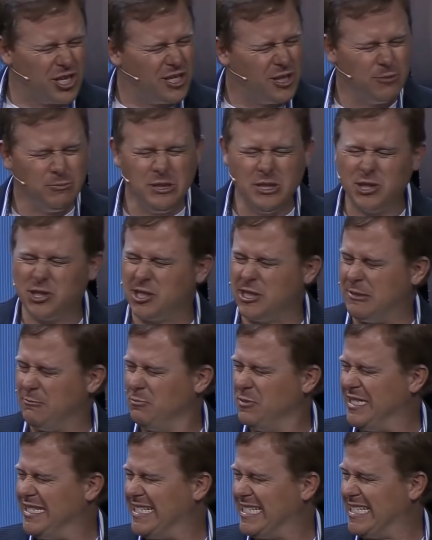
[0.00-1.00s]
इसी वक्त
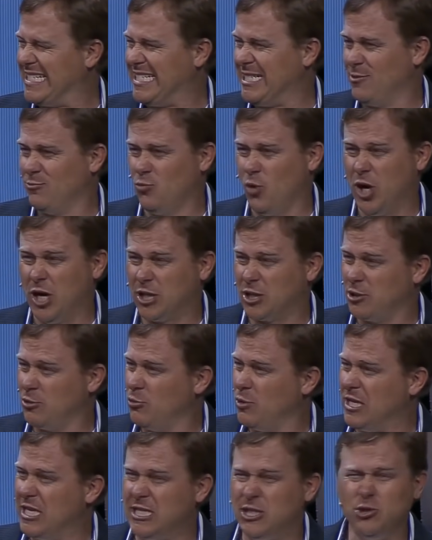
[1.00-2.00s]
मेरे सामने आओ
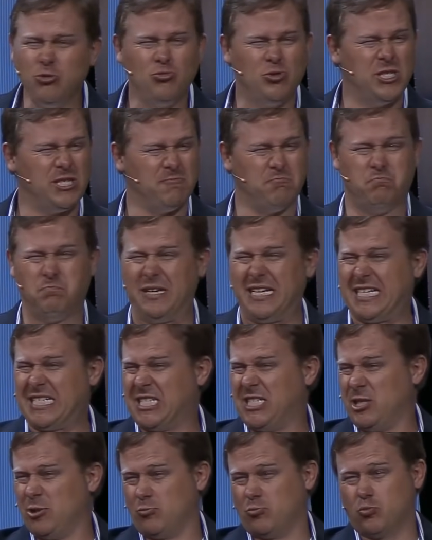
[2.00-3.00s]
ऐसी बात करके मेरे
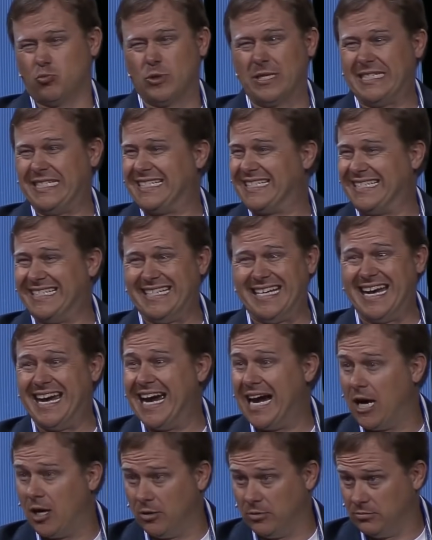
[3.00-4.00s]
सामने से भाग नहीं
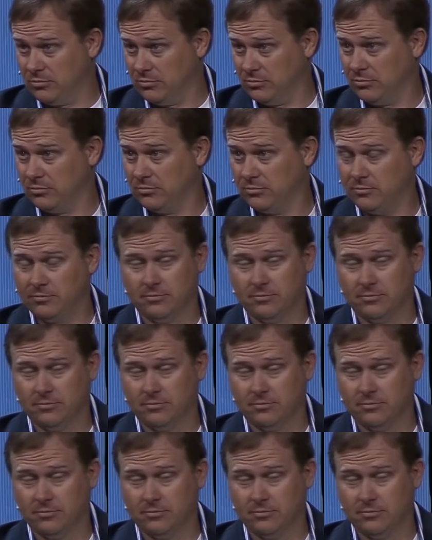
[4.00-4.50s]
सकते तुम